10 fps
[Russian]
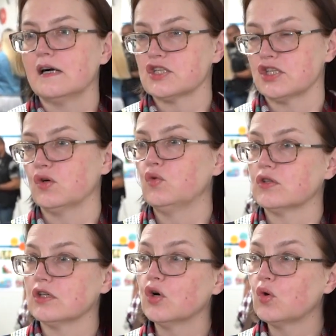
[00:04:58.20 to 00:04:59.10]
э, каждый год
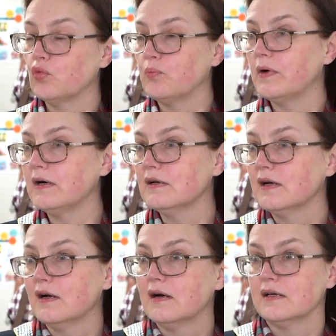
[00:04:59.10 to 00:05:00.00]
группа.
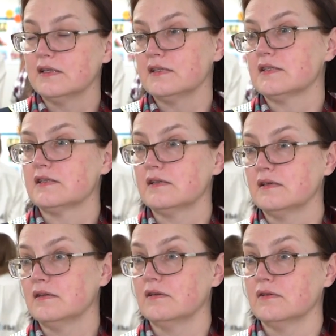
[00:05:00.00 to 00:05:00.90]
Есть
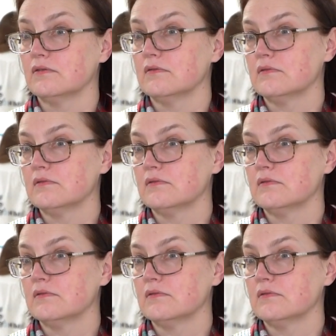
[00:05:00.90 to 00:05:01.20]
э,